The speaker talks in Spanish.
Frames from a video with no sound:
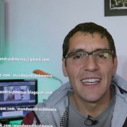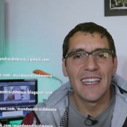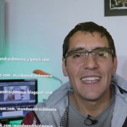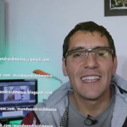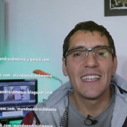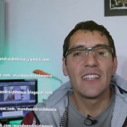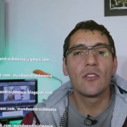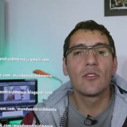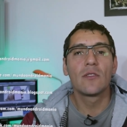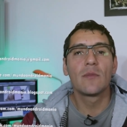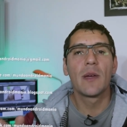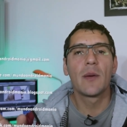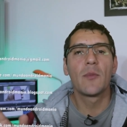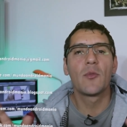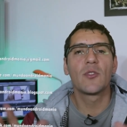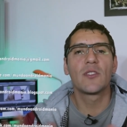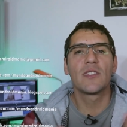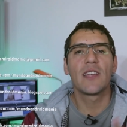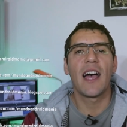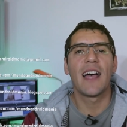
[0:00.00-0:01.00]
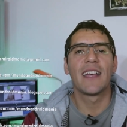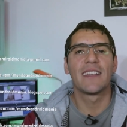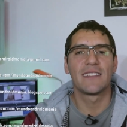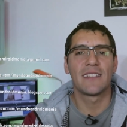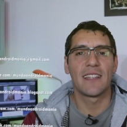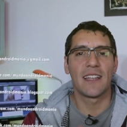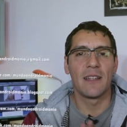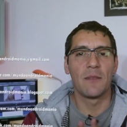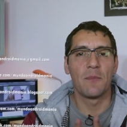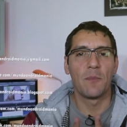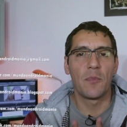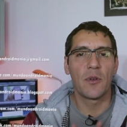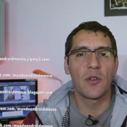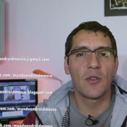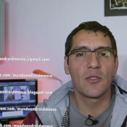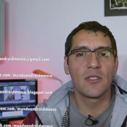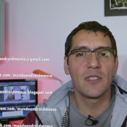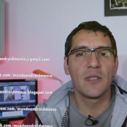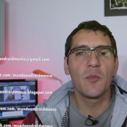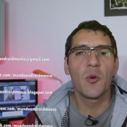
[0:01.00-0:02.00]
y nos vemos hasta el
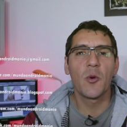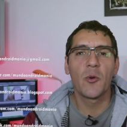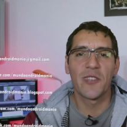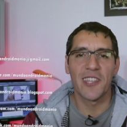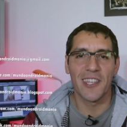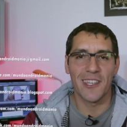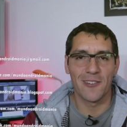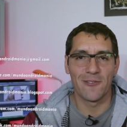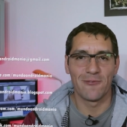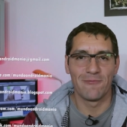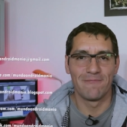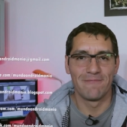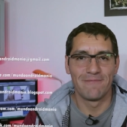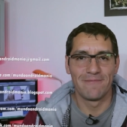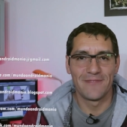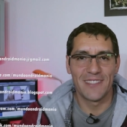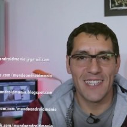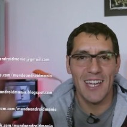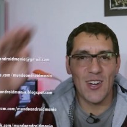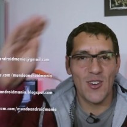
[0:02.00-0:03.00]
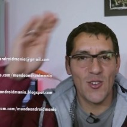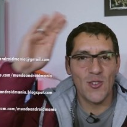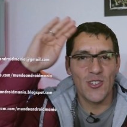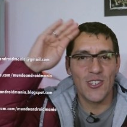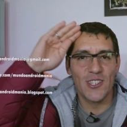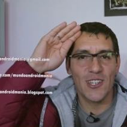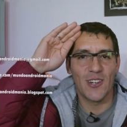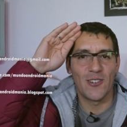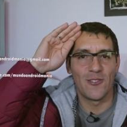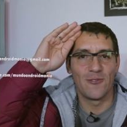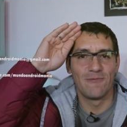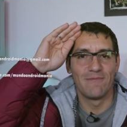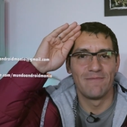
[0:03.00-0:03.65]
próximo video. Chao, chao.